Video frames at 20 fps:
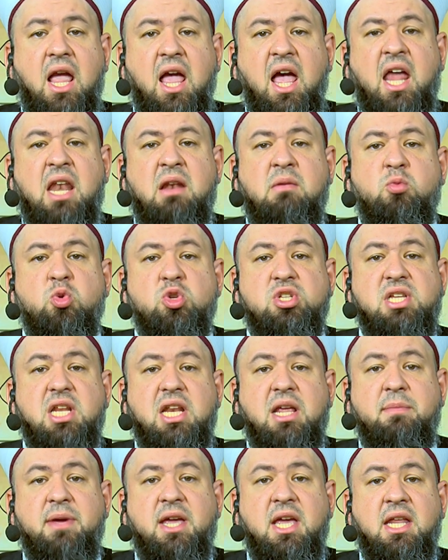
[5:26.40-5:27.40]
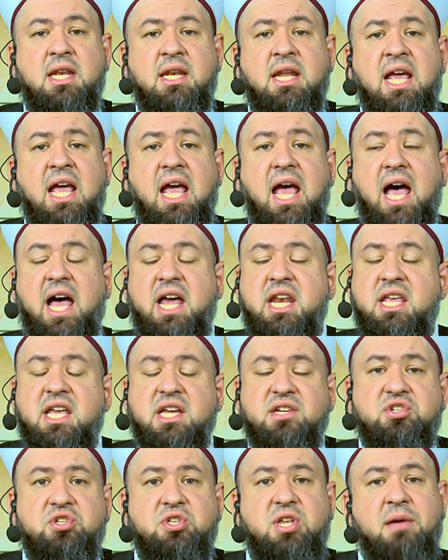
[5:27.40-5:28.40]
المسلمين أن
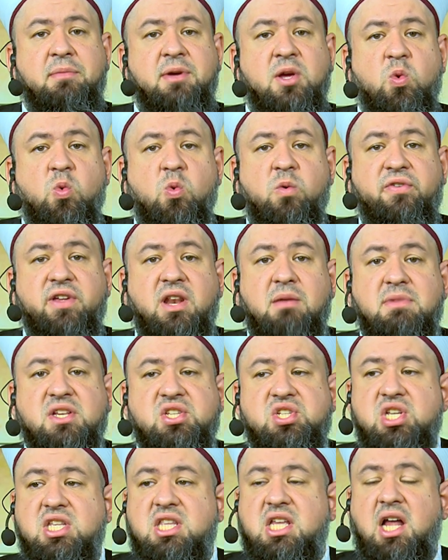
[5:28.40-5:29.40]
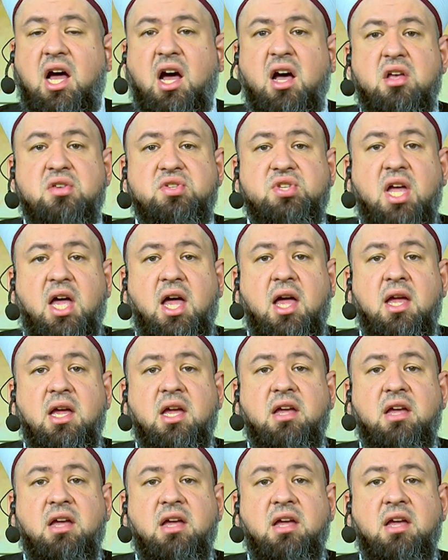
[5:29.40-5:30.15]
يجتمعوا في المسجد الأقصى